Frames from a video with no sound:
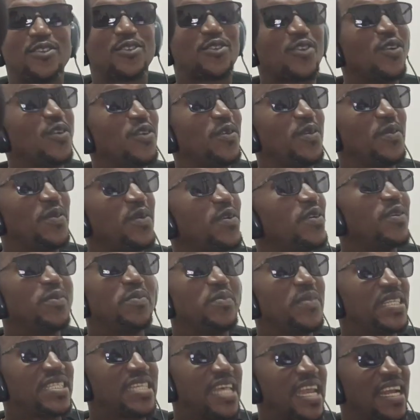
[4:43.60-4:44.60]

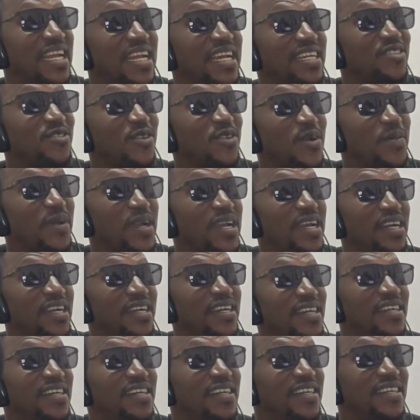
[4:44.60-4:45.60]
Untuk masyarakat
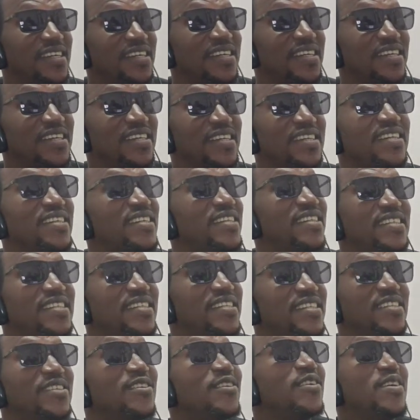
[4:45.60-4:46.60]
Surabaya.
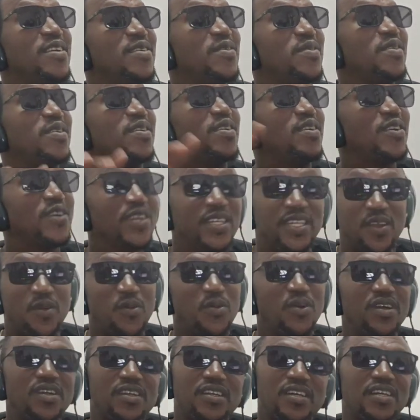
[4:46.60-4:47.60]
In the world. In
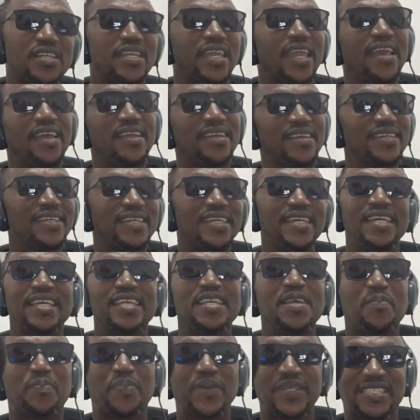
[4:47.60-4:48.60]
the world. Oke. Okay.
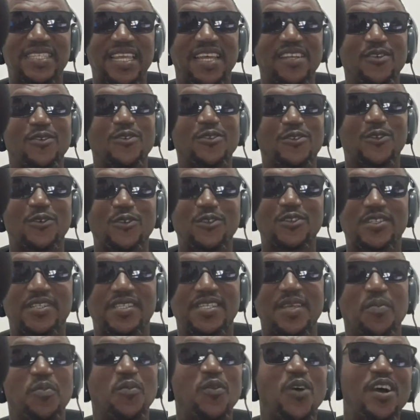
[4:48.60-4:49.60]
Ini pesan untuk
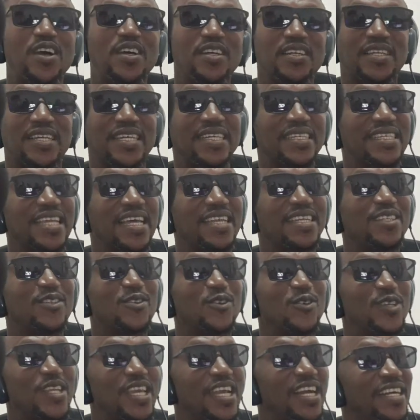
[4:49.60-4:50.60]
semua kita
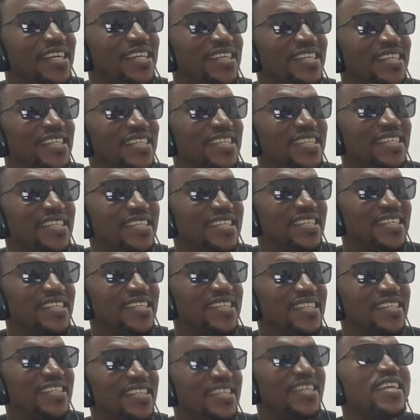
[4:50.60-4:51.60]
di dunia. English
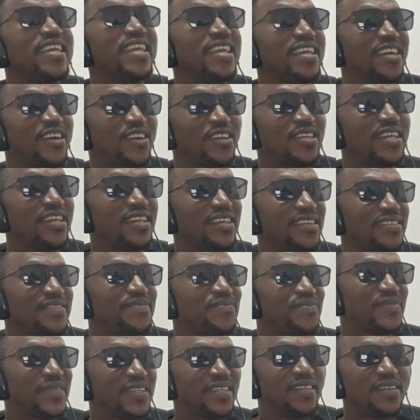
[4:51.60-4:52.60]
commentary. Eh, Oke. Okay.
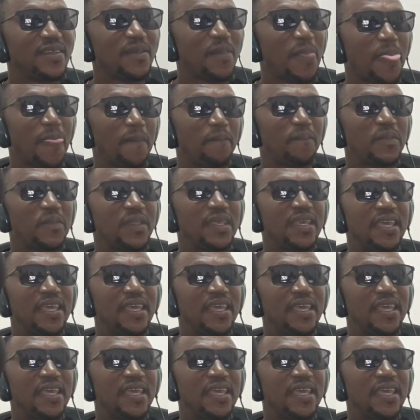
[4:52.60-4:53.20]
Yeah, yeah.